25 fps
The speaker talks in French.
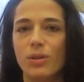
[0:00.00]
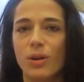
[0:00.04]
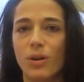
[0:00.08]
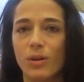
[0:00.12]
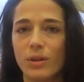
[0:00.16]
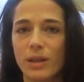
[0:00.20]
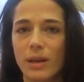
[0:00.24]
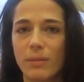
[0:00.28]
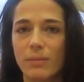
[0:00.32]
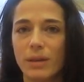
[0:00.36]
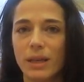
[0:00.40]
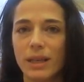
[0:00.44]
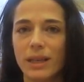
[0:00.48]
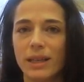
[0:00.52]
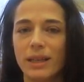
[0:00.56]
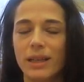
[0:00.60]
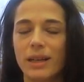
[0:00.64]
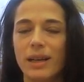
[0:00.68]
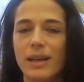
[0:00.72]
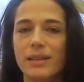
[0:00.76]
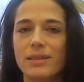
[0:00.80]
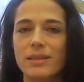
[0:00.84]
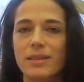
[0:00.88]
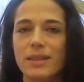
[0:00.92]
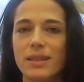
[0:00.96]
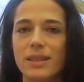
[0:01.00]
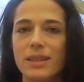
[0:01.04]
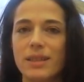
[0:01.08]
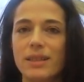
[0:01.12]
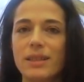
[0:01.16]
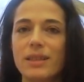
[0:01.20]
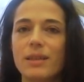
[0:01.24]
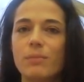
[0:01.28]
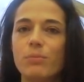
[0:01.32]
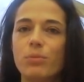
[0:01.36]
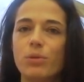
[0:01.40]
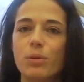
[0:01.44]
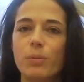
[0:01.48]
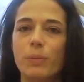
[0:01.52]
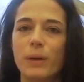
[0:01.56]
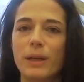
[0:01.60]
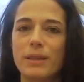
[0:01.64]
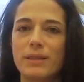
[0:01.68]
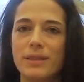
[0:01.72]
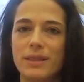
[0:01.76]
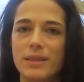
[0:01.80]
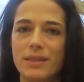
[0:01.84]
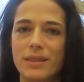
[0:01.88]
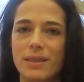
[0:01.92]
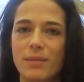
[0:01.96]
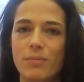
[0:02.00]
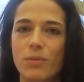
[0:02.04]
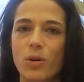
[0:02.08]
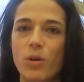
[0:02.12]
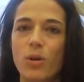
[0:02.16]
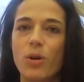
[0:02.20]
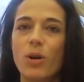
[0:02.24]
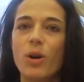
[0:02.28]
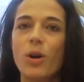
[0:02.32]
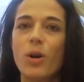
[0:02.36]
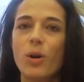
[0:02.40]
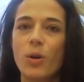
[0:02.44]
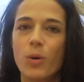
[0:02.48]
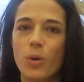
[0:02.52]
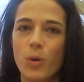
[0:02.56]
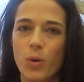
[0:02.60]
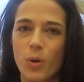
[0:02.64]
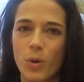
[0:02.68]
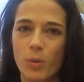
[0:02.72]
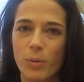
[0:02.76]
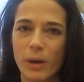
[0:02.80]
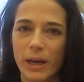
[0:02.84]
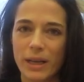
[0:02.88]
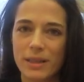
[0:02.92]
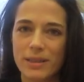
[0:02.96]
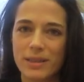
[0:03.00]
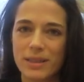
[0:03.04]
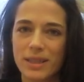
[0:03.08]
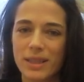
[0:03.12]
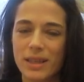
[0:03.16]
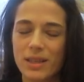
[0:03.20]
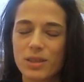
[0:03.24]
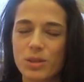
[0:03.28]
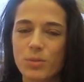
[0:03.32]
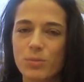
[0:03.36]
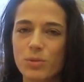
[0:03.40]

en Amérique latine et plus précisément au Brésil.